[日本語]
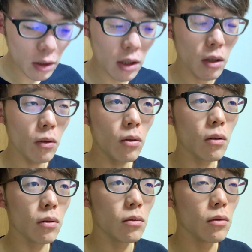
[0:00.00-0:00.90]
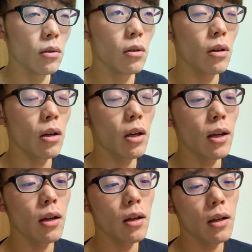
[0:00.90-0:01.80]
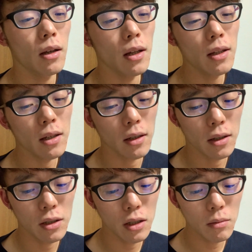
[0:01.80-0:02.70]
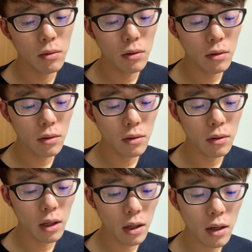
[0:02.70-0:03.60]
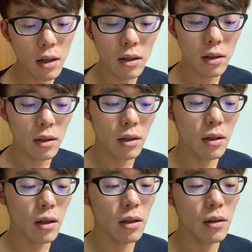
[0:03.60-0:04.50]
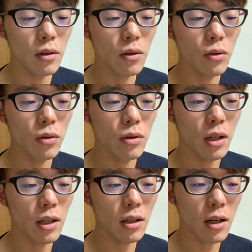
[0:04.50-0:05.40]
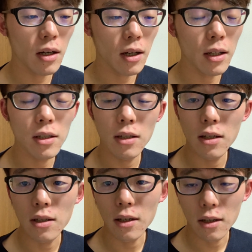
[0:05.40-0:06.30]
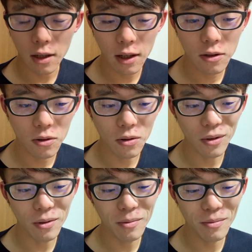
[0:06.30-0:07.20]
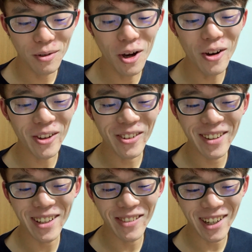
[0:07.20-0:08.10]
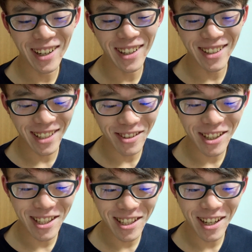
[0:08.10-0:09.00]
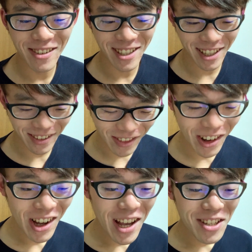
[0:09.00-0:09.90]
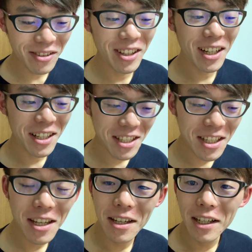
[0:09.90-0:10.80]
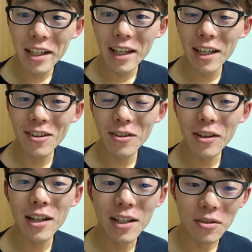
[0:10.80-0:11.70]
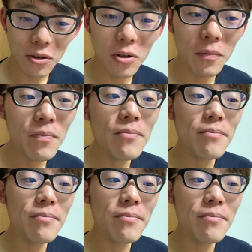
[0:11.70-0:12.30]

ギーを、えー、なんだっけな、脂肪からエネルギーを取る的な感じでしたっけちょっと、今日読んだばっかりなんですけど、忘れちゃいましたけども、そんな感じで、えっ、ー、と、なんかその、